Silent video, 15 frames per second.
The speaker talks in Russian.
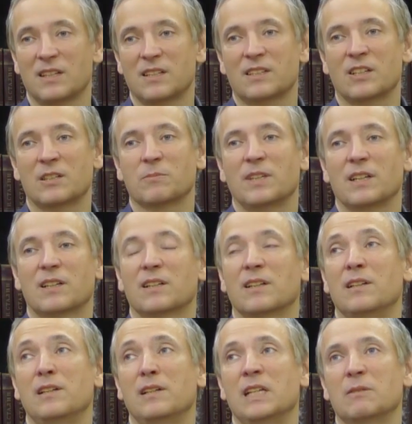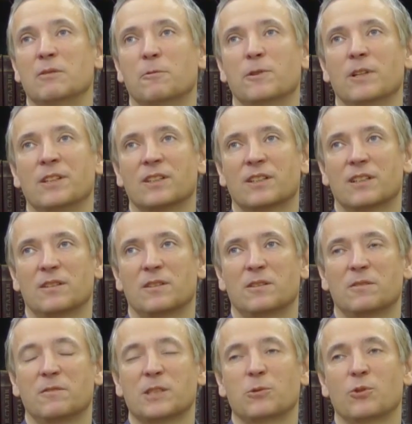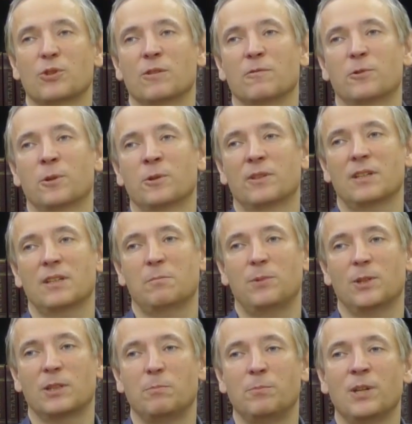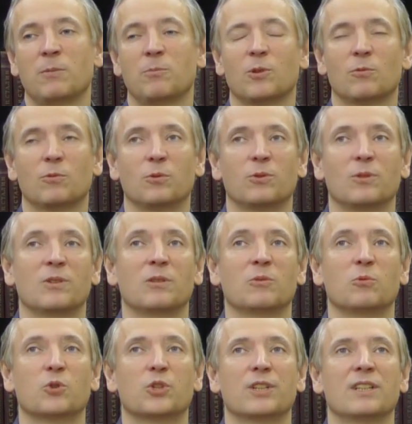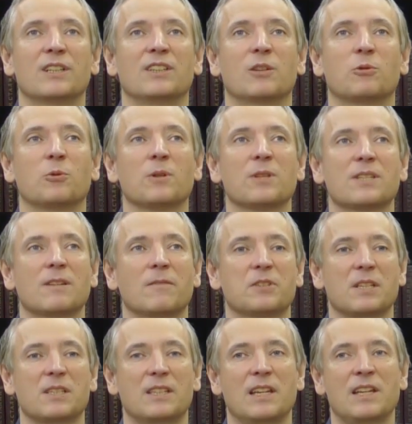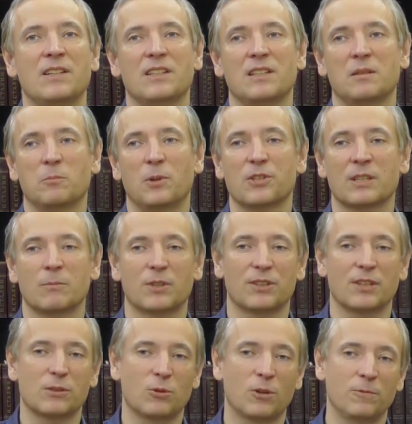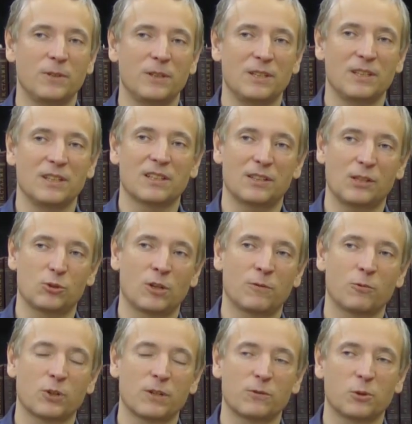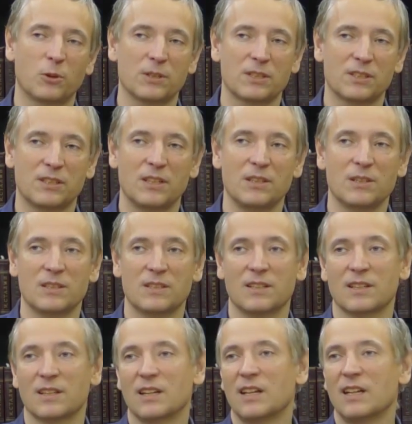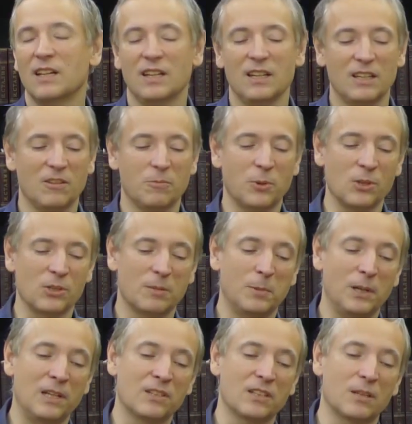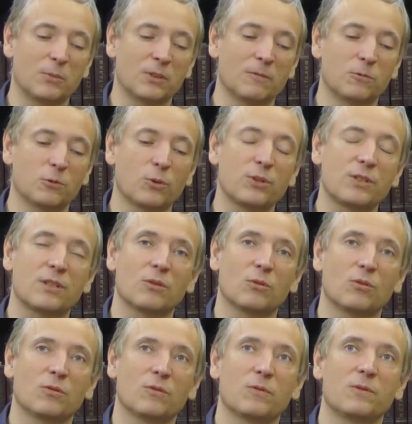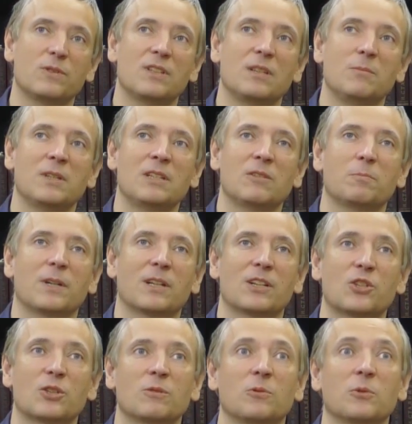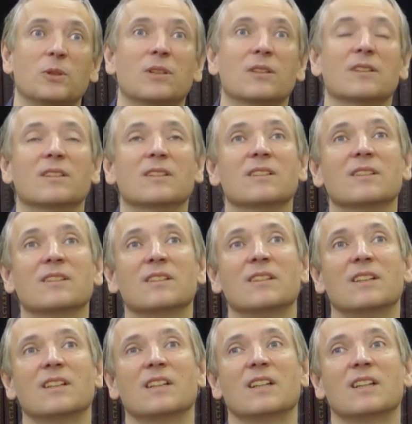скажем так, левый фланг э, Восточного фронта под Пермью, он уже находится в состоянии близком к катастрофе, и катастрофа уже вскоре состоится. И, в принципе, Ленин об этом в курсе, но, тем не менее, пока что вот, э,